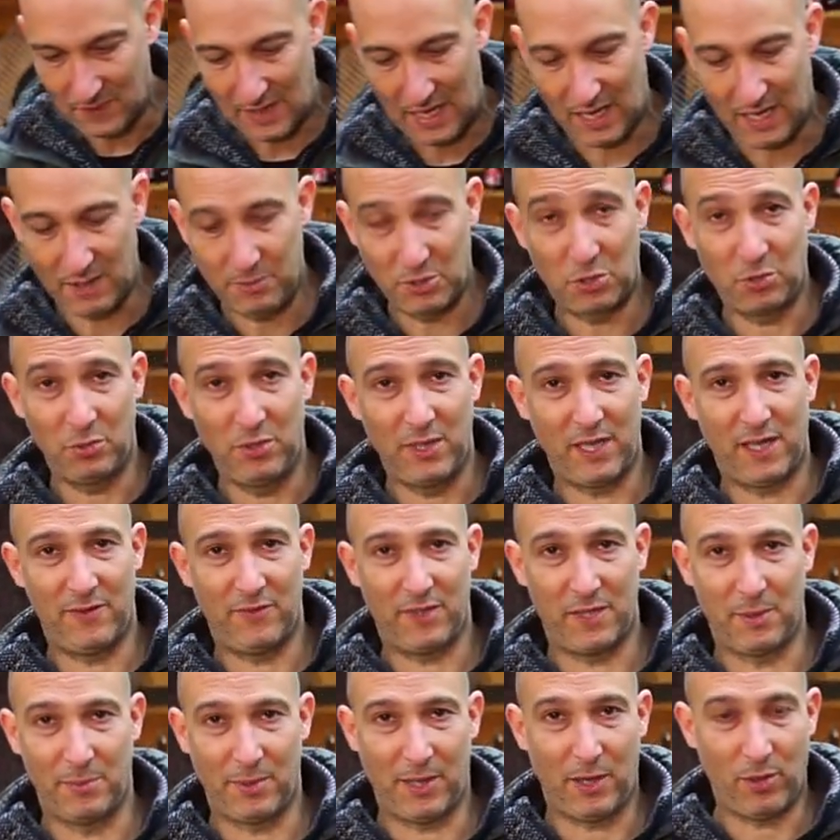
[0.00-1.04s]
Eine halbe Stunde haben
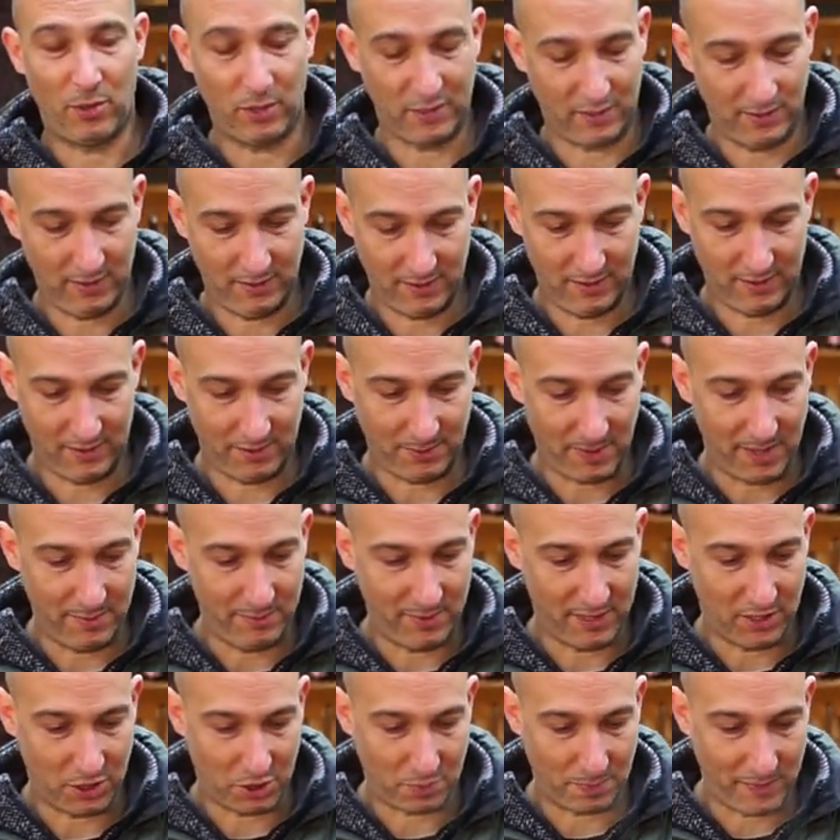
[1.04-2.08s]
wir gebraucht. Zwei
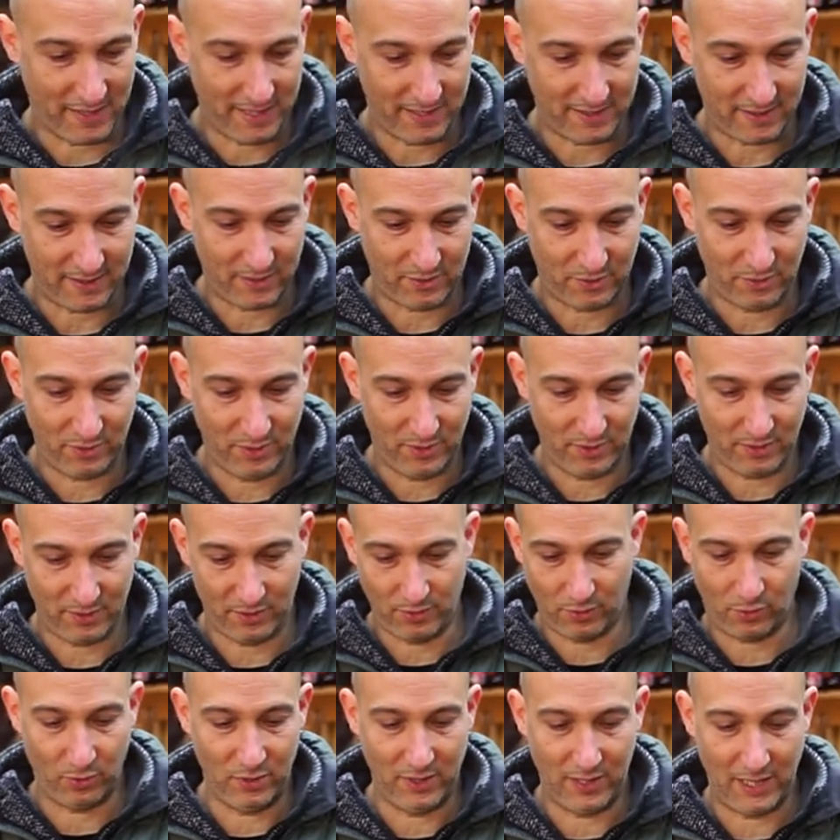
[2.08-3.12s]
Bier später und eine
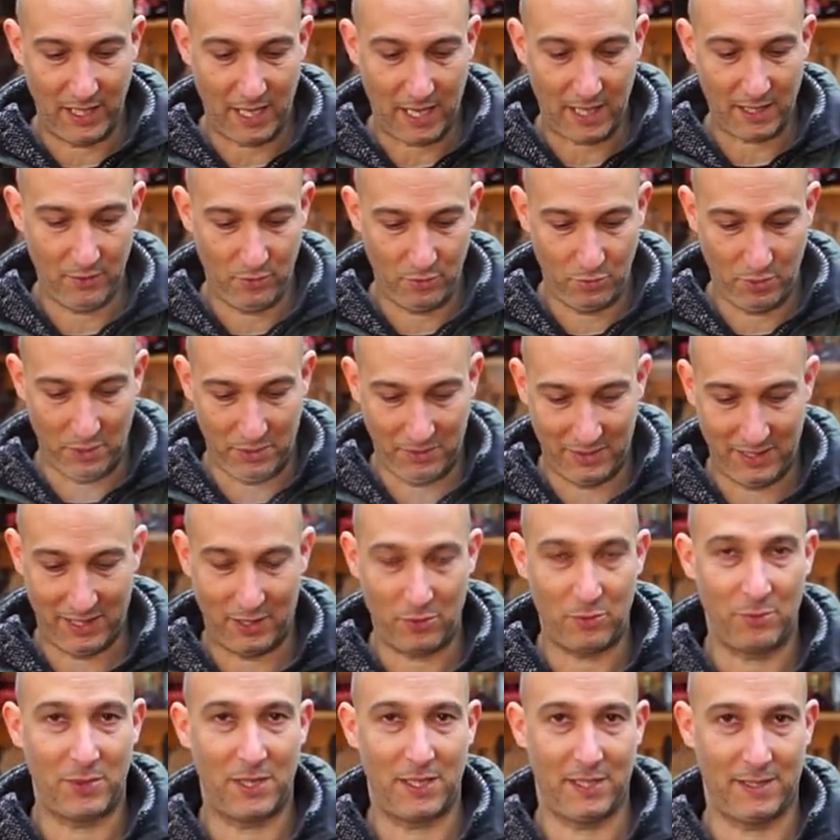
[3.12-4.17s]
Runde Lachen
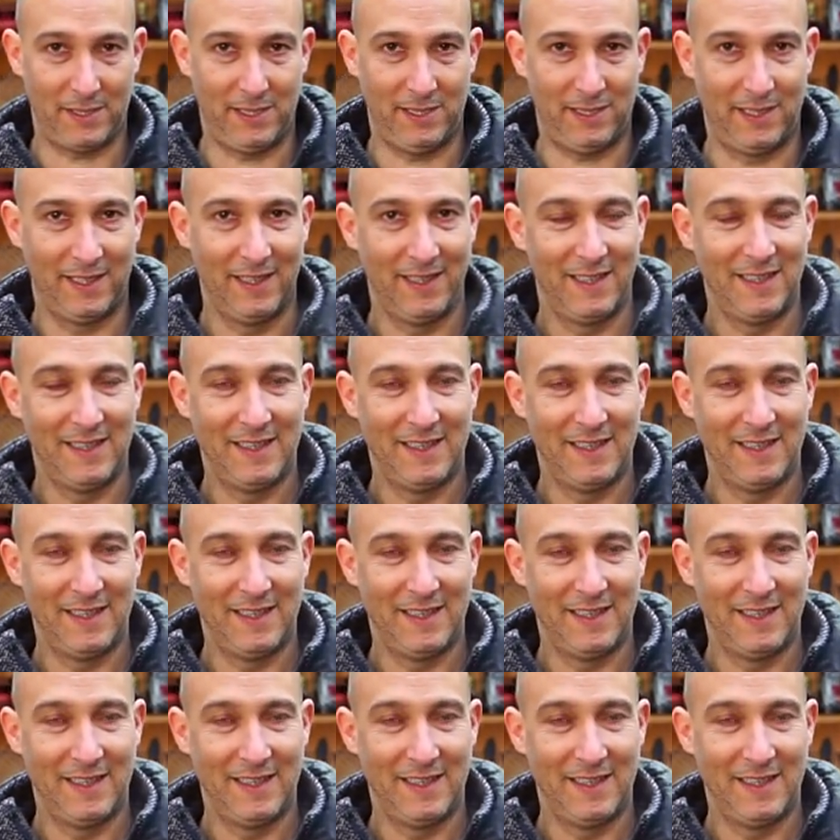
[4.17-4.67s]
darüber, dass ich,